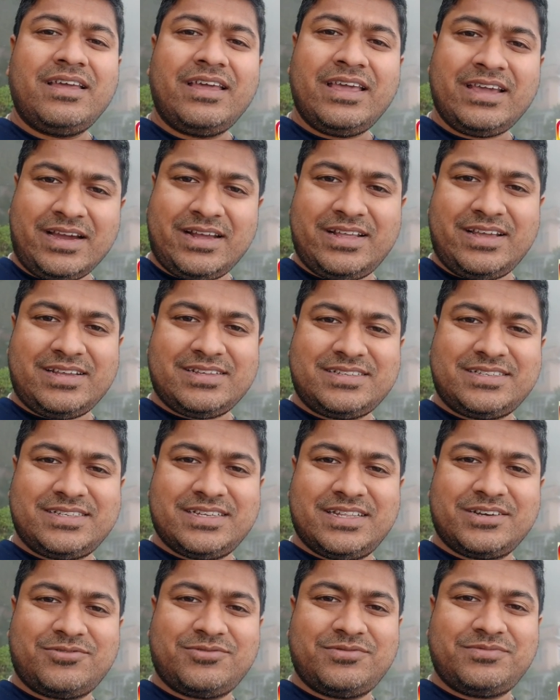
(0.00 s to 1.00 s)
এখানে আসছে
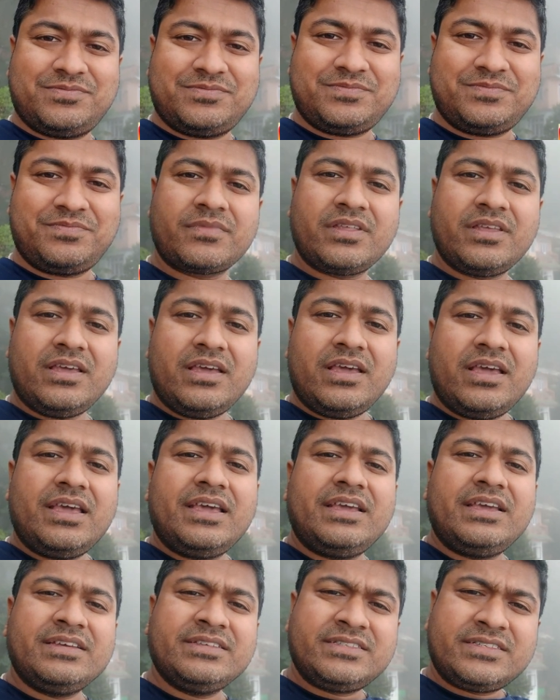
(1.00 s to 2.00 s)
দেখুন
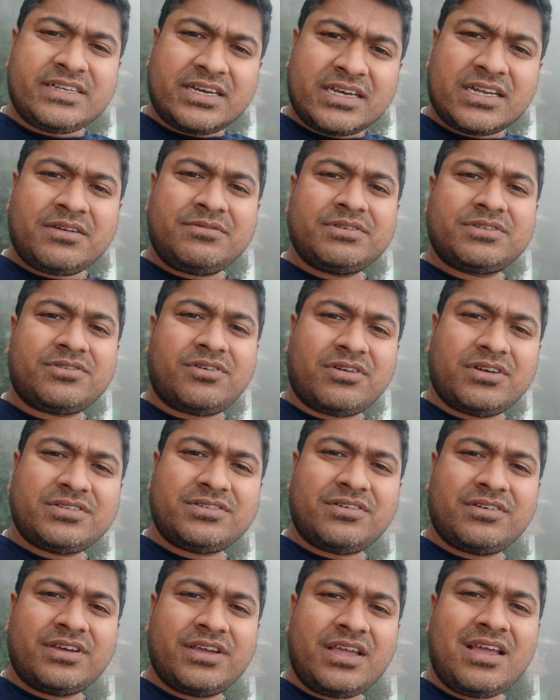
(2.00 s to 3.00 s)
ইনস্টাগ্রামের সঙ্গে
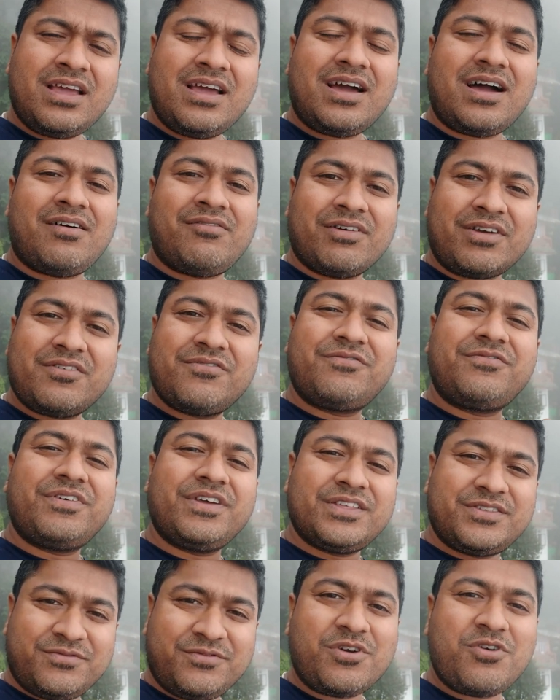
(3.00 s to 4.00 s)
সঙ্গে আমাকে
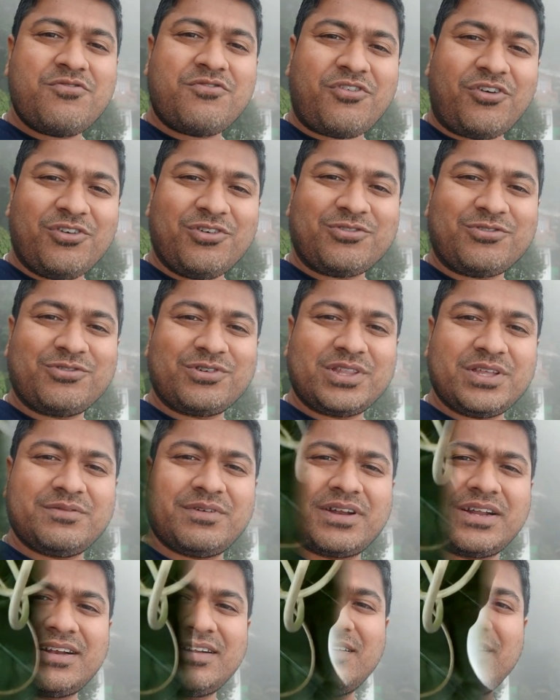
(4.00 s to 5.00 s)
ফেসবুকেও ফলো করতে
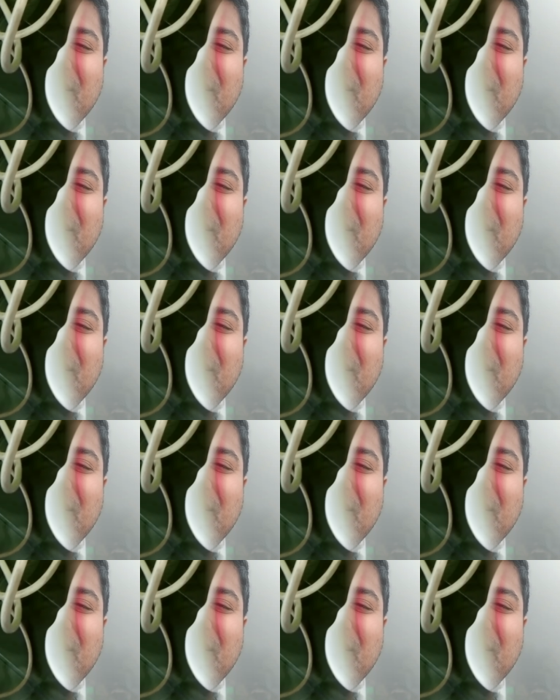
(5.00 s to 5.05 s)
পারেন